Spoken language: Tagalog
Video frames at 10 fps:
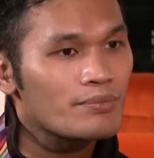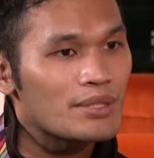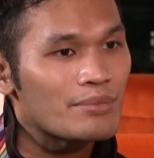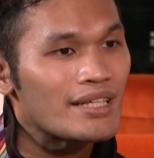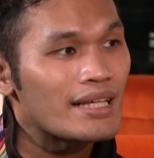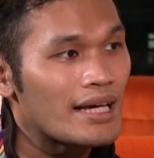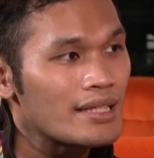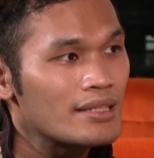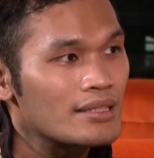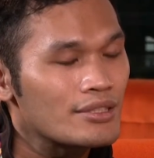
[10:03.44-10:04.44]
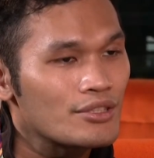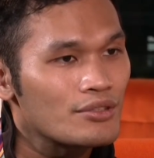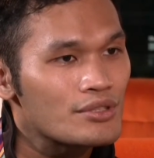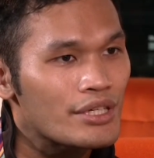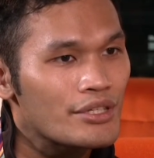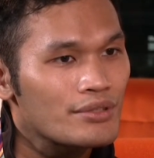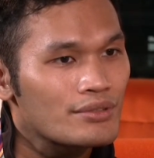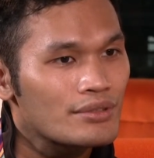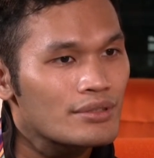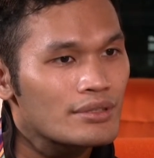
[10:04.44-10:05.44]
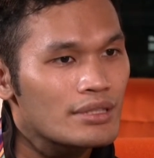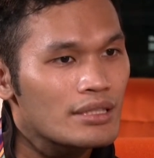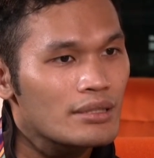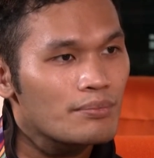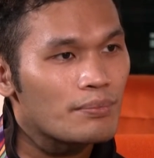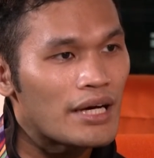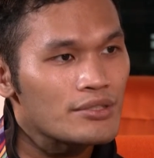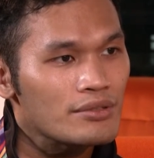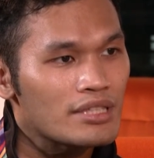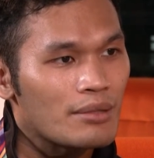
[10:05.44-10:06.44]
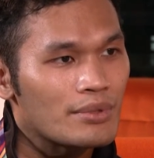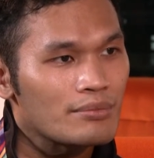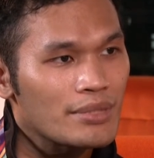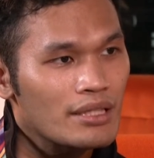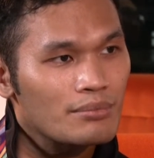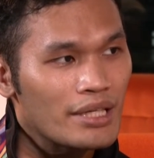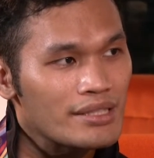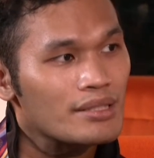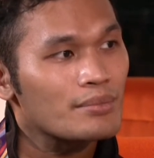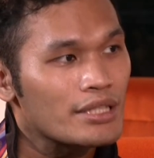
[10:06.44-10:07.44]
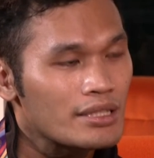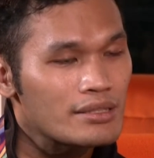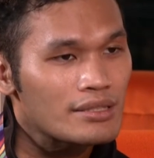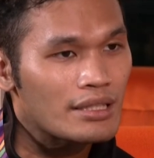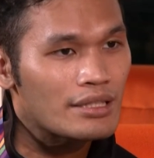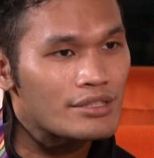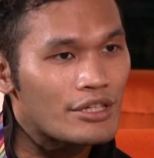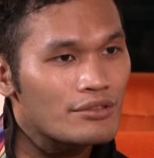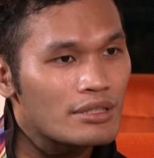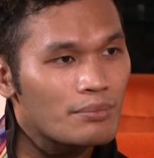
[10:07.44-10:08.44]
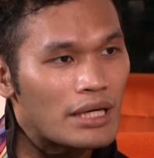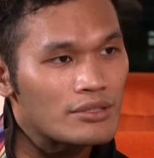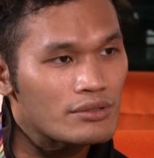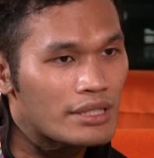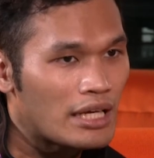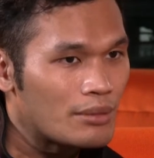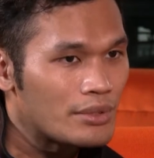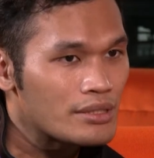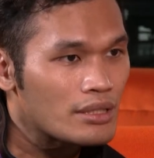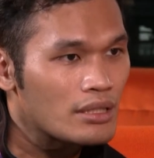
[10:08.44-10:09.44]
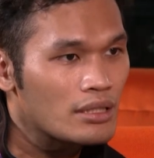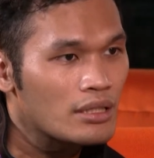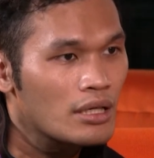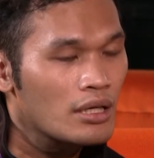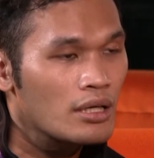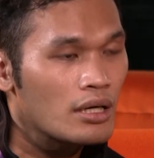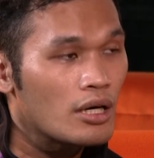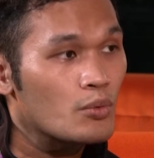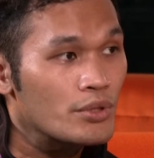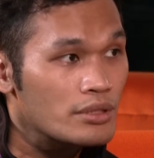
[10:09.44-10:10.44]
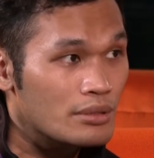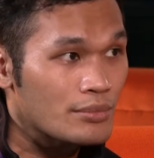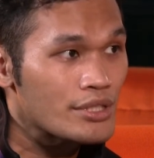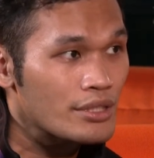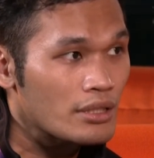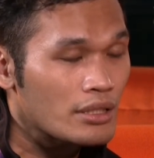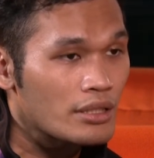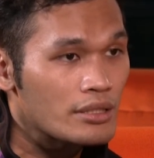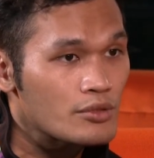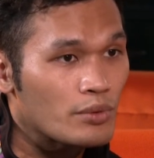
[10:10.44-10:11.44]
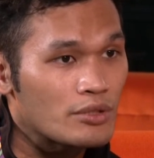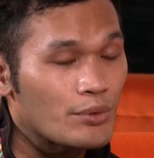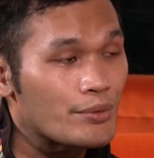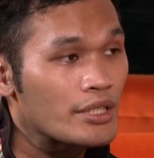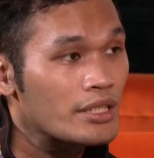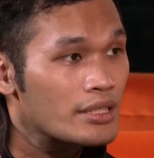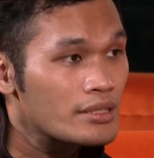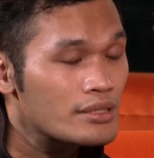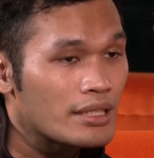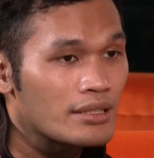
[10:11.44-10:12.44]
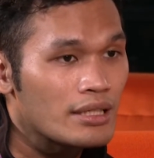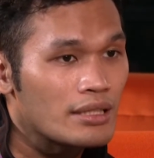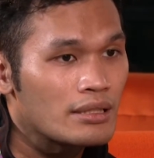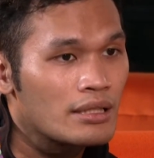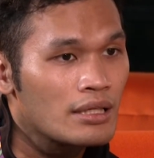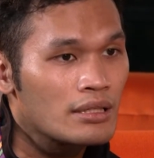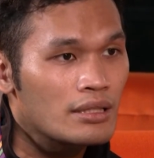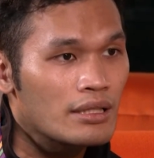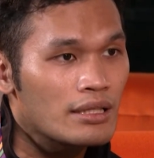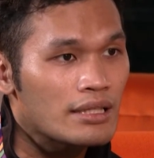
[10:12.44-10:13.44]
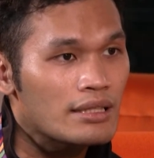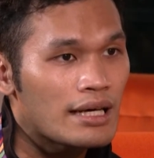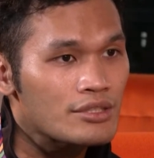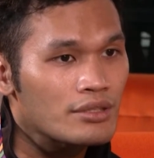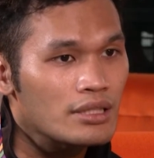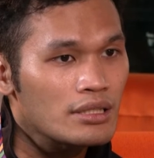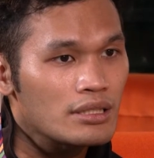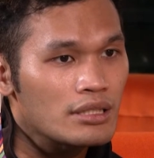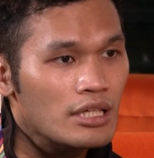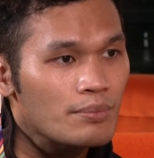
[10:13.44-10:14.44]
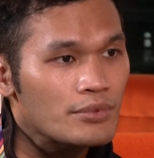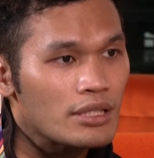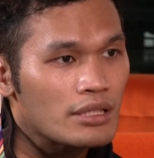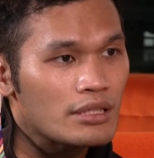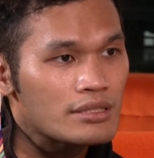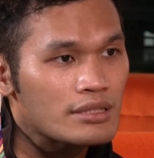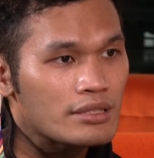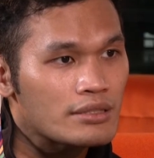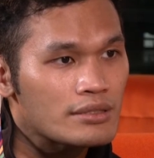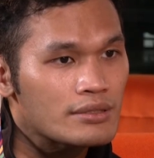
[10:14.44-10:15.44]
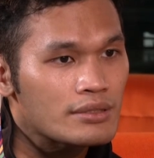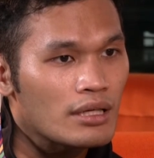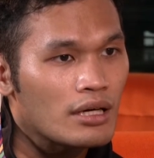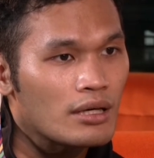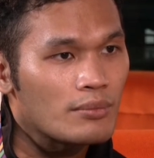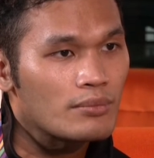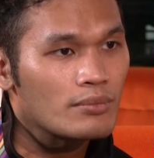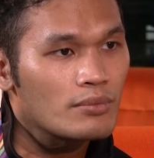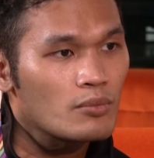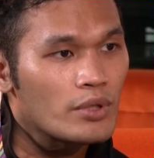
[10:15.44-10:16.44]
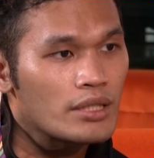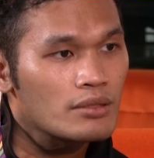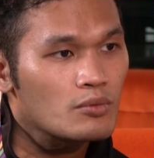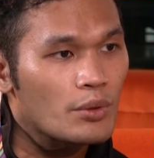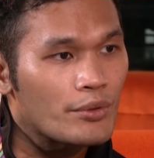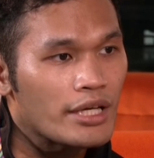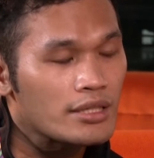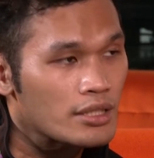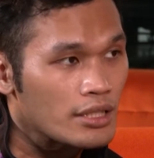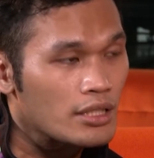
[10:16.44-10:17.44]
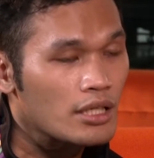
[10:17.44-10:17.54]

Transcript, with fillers: been my dad. You know, siya yung nagpasok sa amin, me and my siblings, sila, siya yung nagpasok sa amin sa uh, world ng martial arts when okay. we were kids. And then, Okay. That actually helped a lot since um, when we were entering